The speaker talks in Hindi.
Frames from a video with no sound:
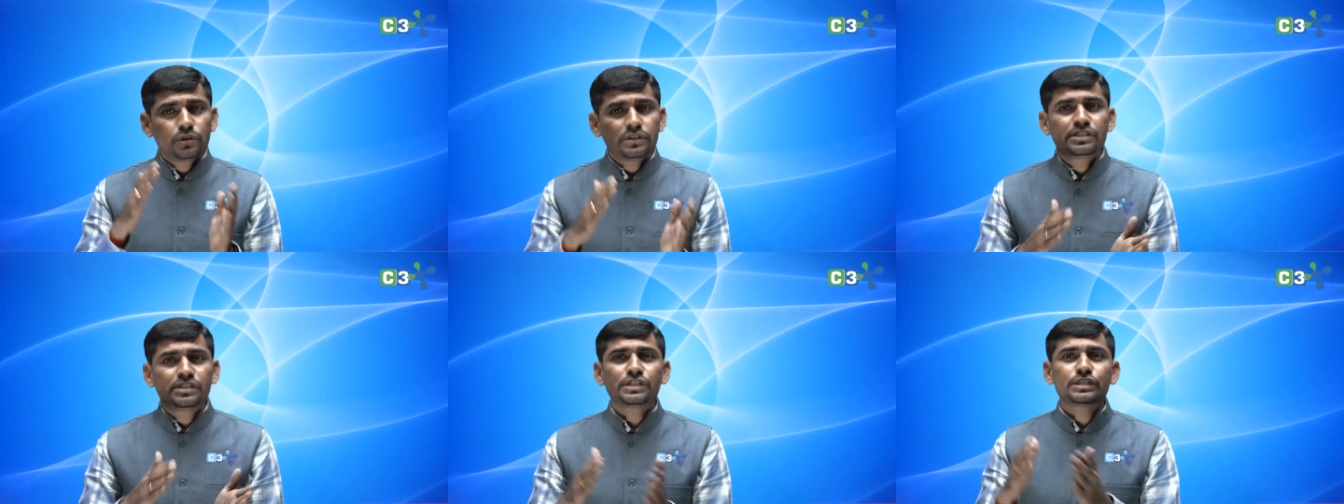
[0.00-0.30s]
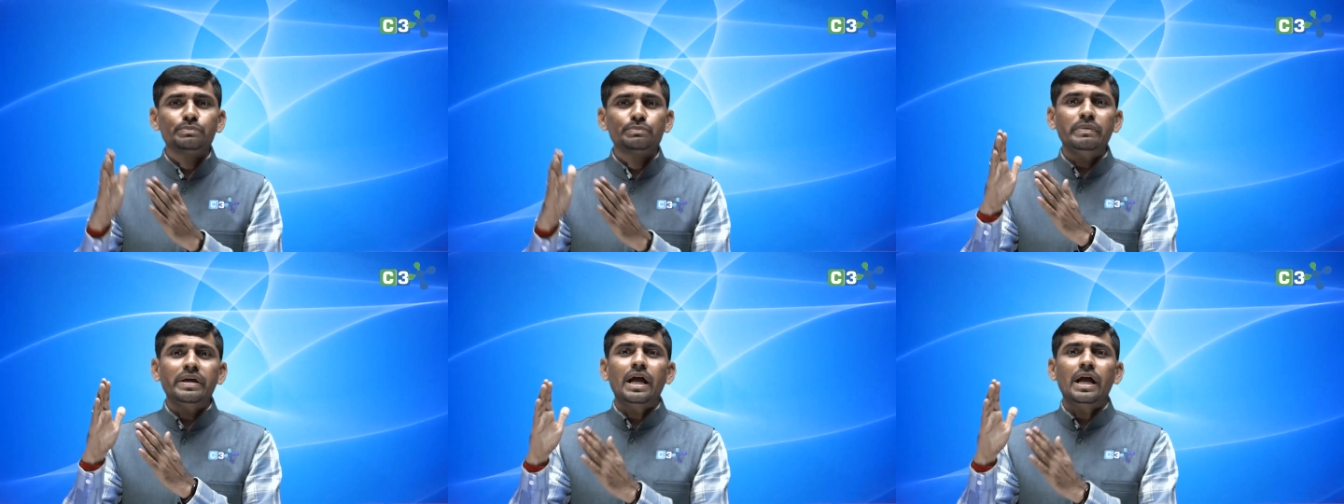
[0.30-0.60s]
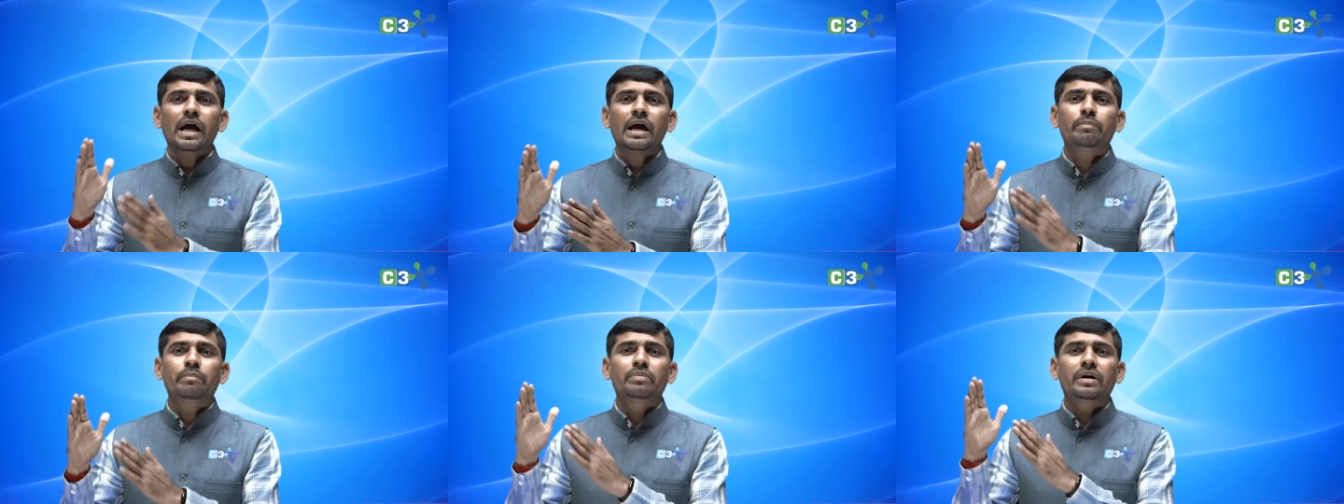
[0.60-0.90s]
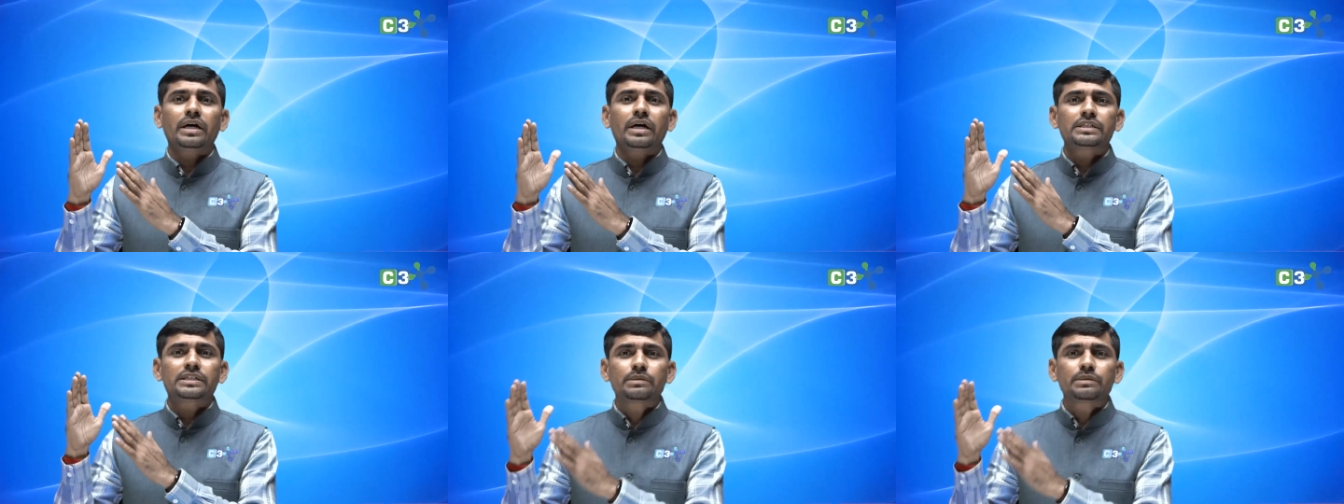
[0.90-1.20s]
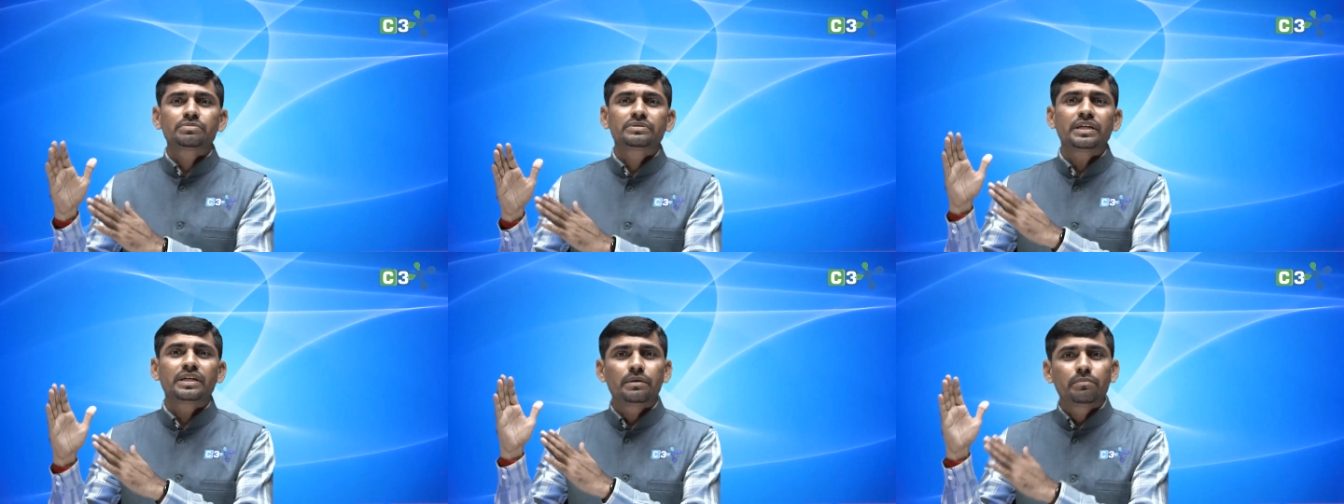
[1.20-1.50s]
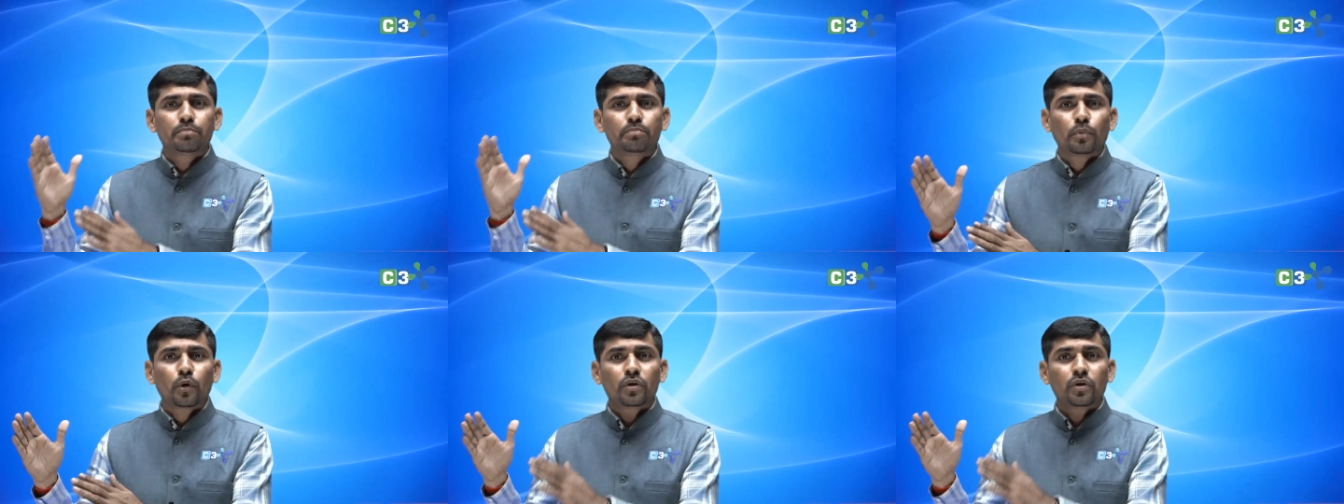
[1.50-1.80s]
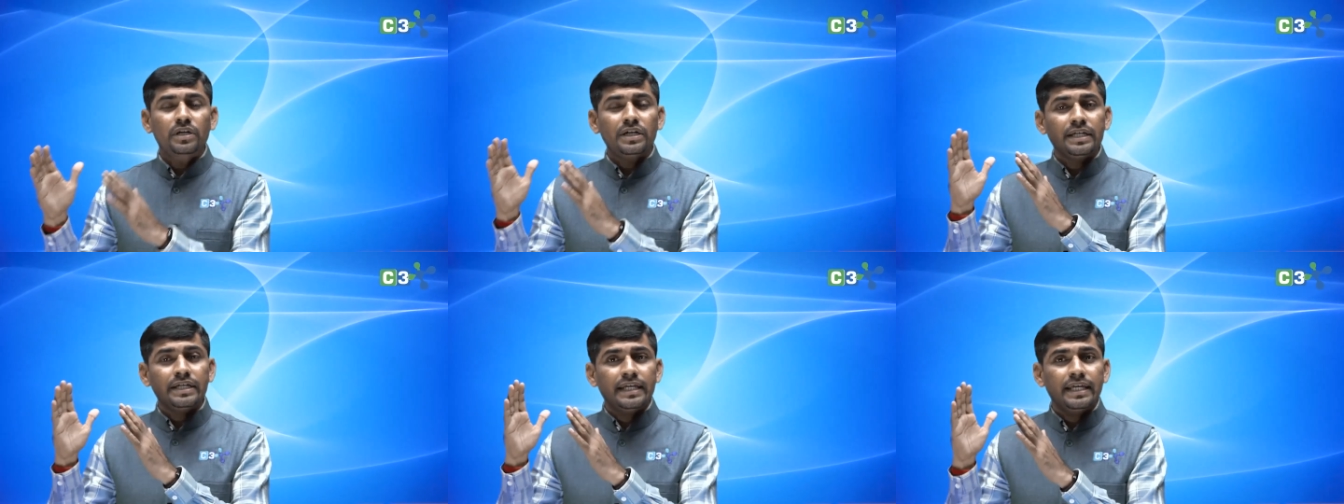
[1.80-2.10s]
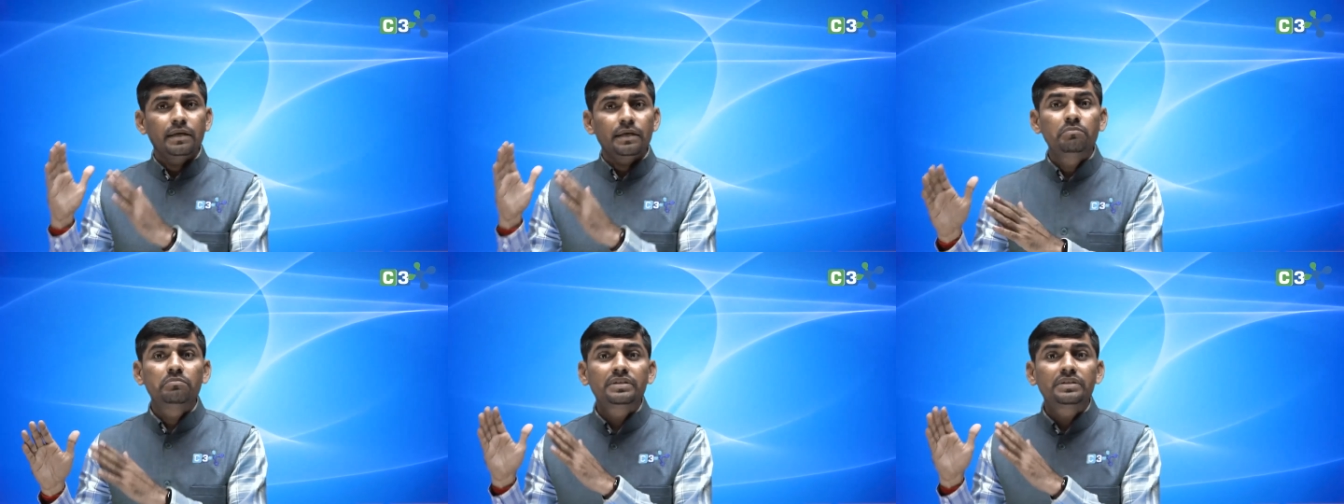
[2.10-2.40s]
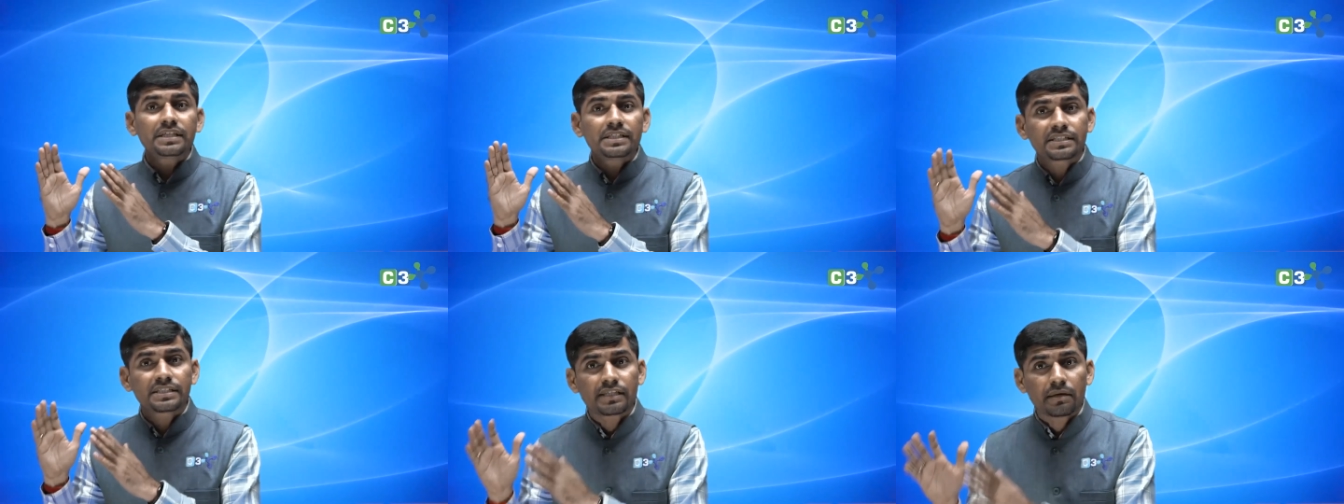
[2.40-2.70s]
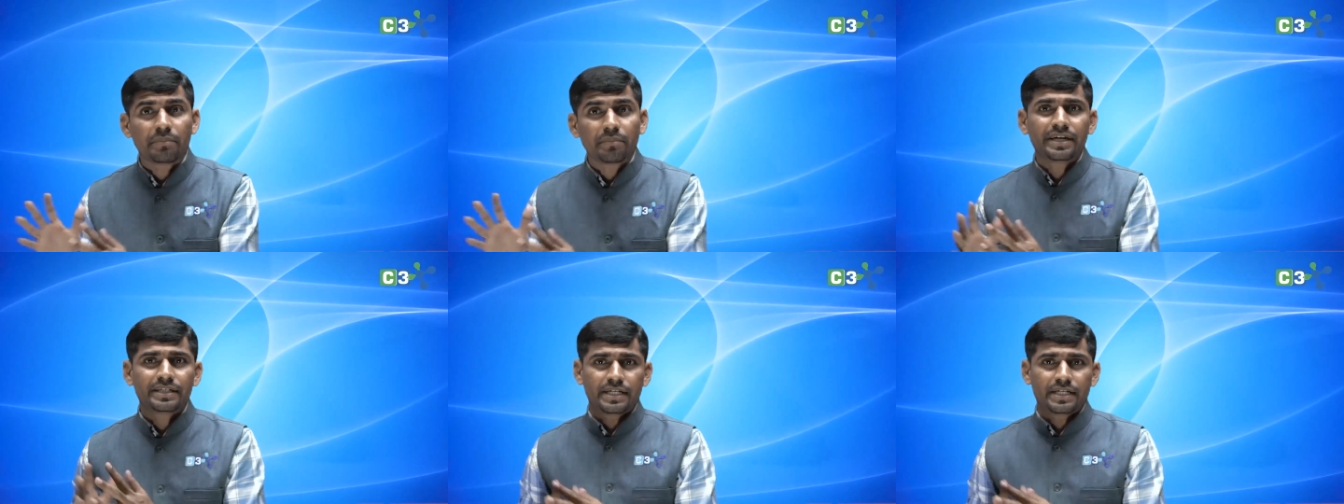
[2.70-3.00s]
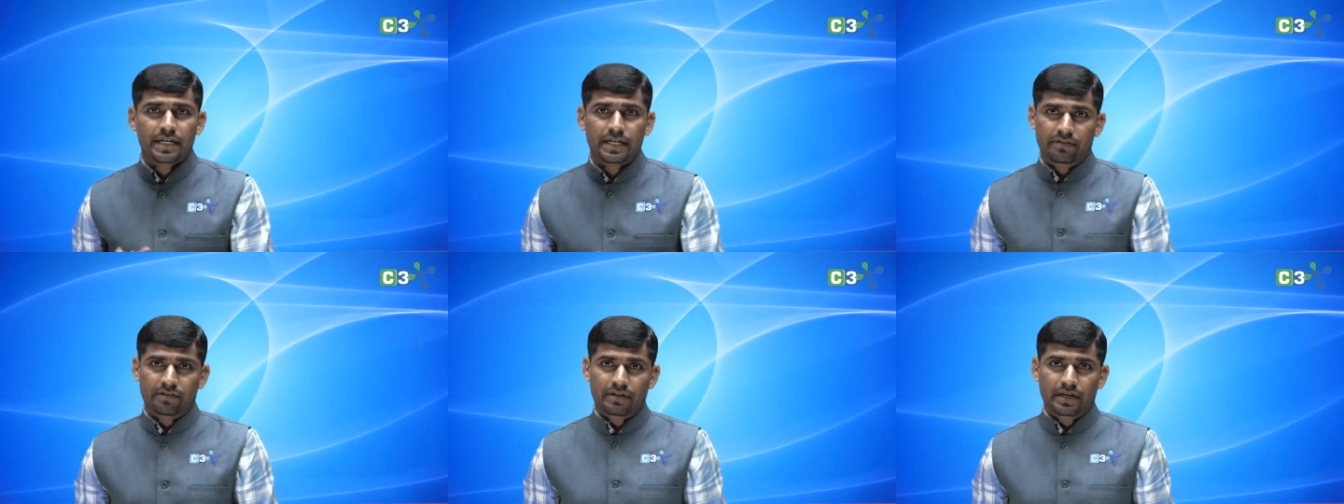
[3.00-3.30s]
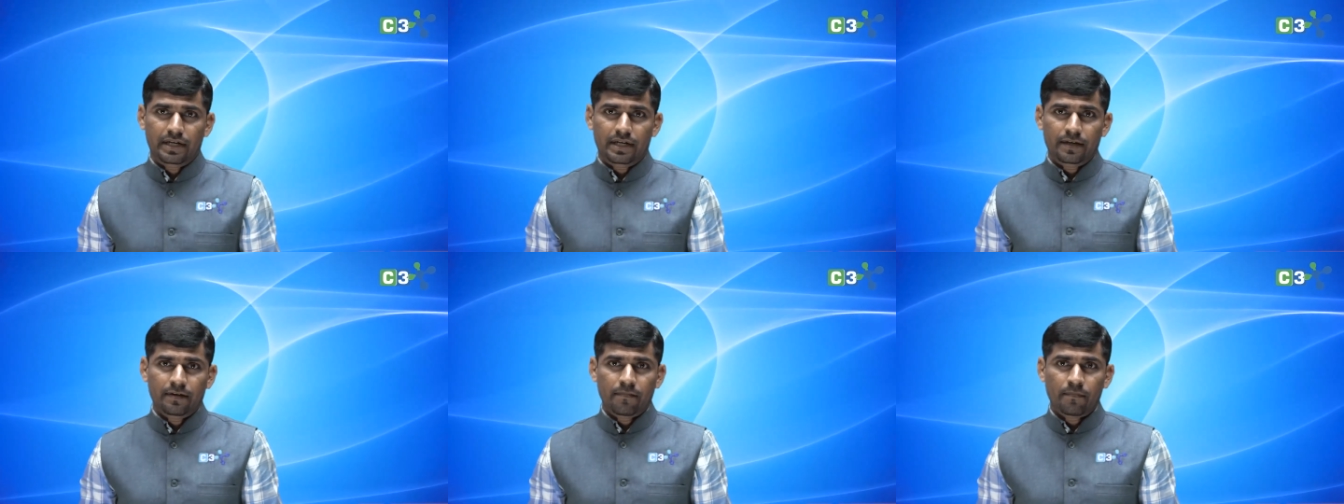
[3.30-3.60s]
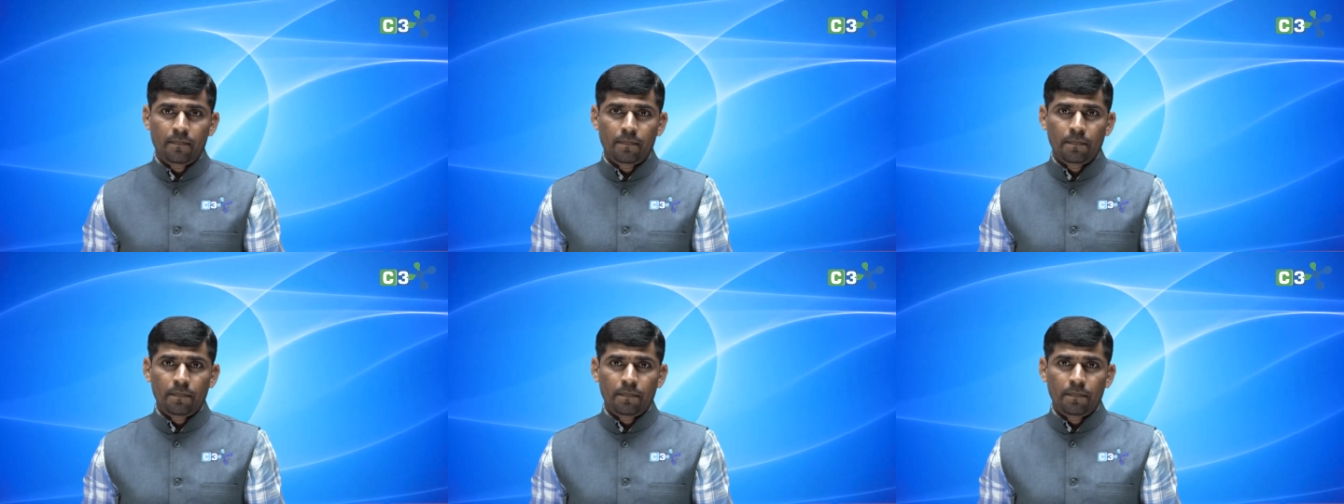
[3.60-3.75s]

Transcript: जिसमें आपका सबसे इंपॉर्टेंट कीमती समय जाने वाला है